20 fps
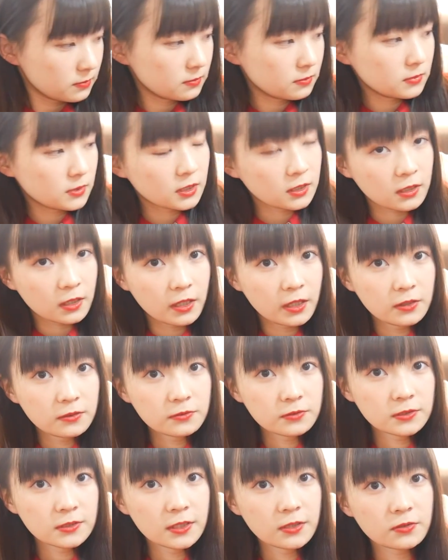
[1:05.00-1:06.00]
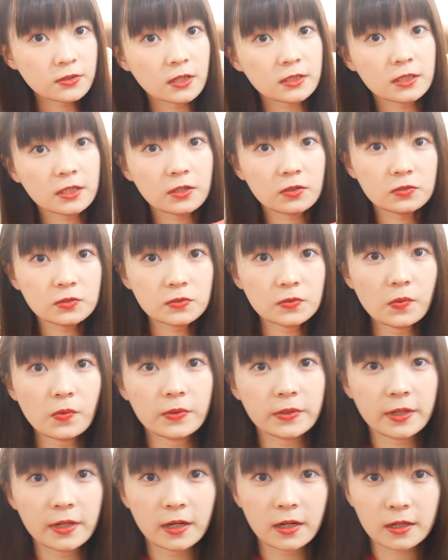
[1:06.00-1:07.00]
なんか XL 買ったけどす
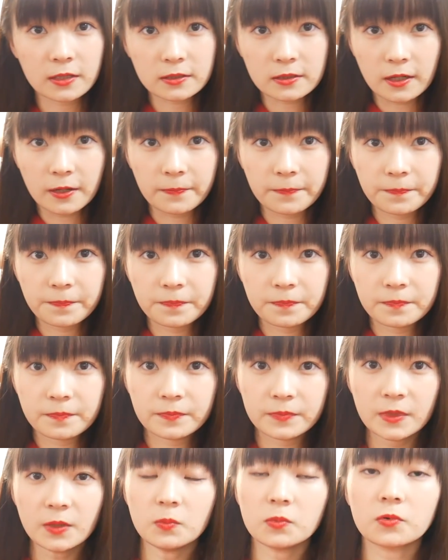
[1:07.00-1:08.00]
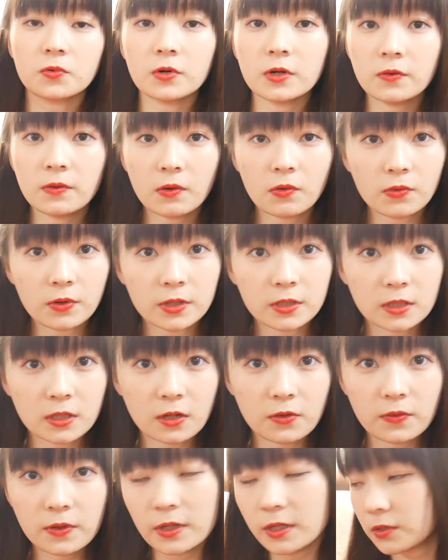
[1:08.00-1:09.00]
ごいでかかった。でもこれはこれで
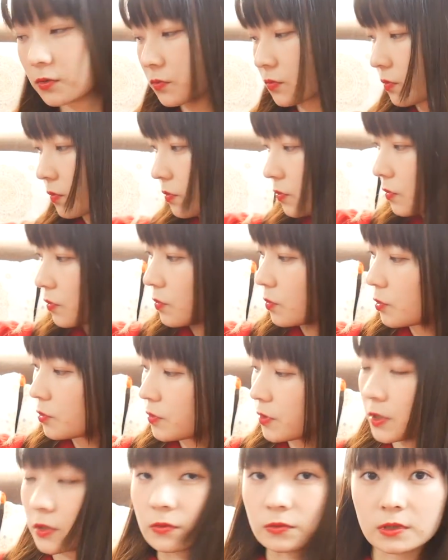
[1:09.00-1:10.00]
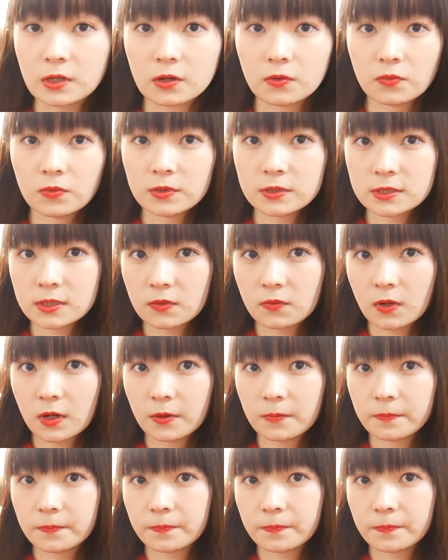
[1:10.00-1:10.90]
可愛いと思うけどな、大きさは。